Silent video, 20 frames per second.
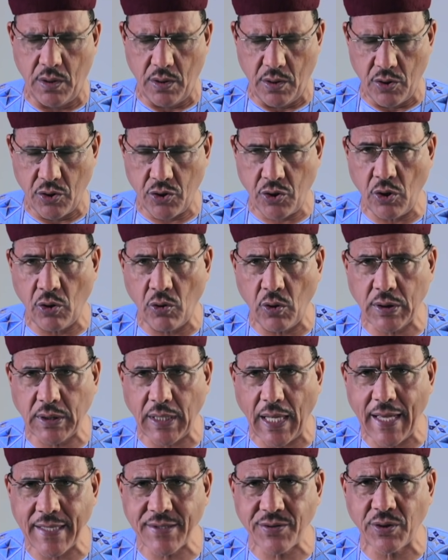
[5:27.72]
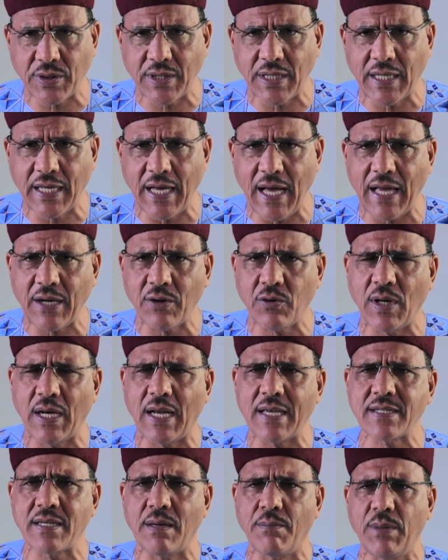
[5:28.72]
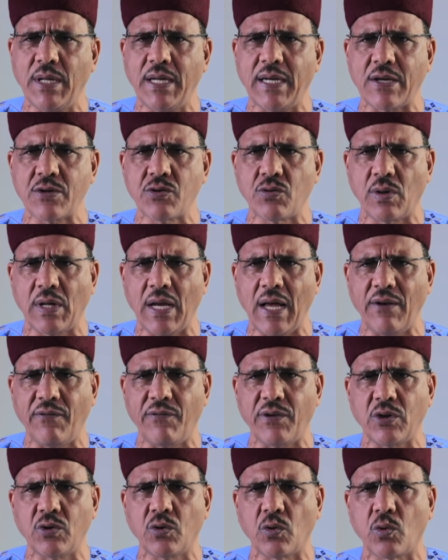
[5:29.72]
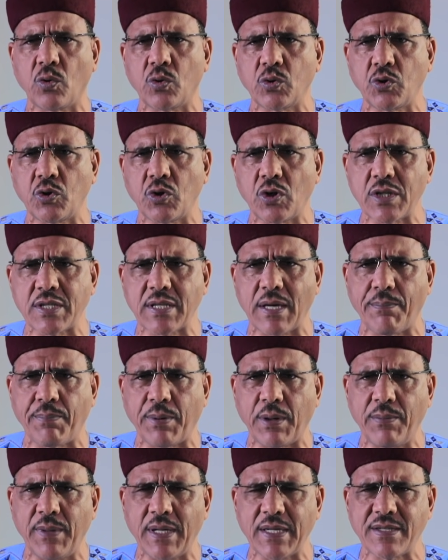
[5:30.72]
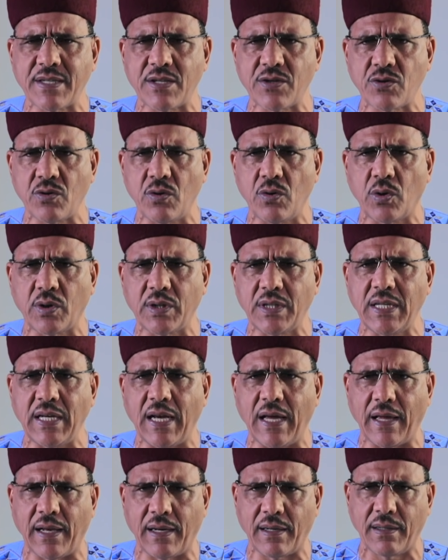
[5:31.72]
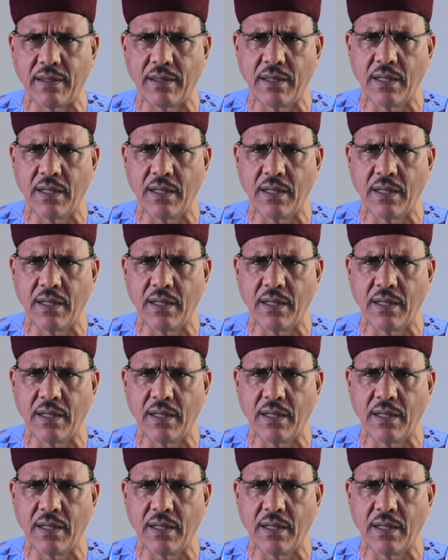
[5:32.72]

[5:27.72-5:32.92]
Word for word: Je note à cet égard que l'Assemblée nationale vient de clôturer sa première session ordinaire.